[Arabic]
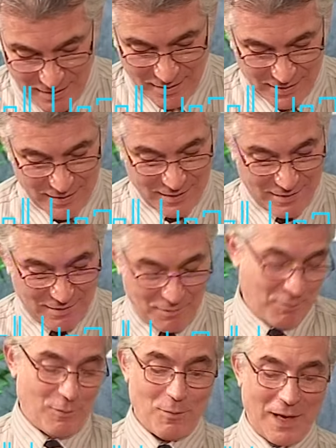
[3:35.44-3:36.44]
آه
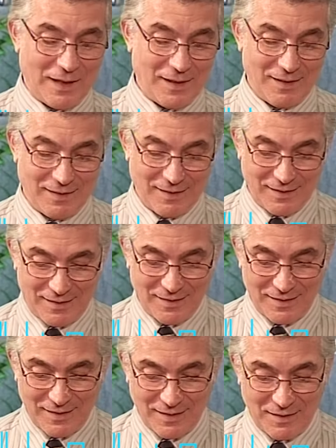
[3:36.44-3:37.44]
بعدين
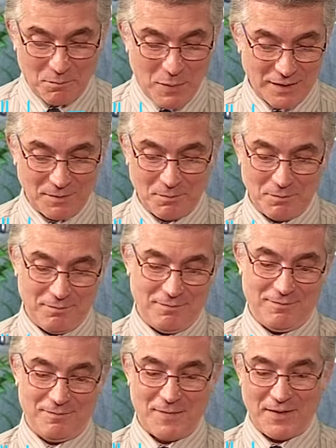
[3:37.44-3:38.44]
أنا
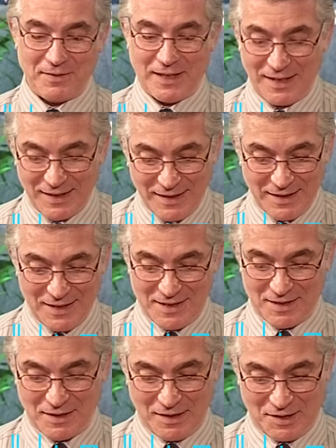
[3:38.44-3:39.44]
بفتح كده لقيت
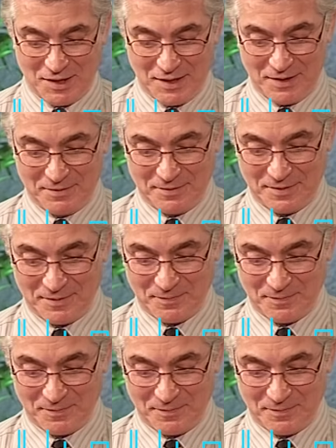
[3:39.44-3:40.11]
سارة الشريف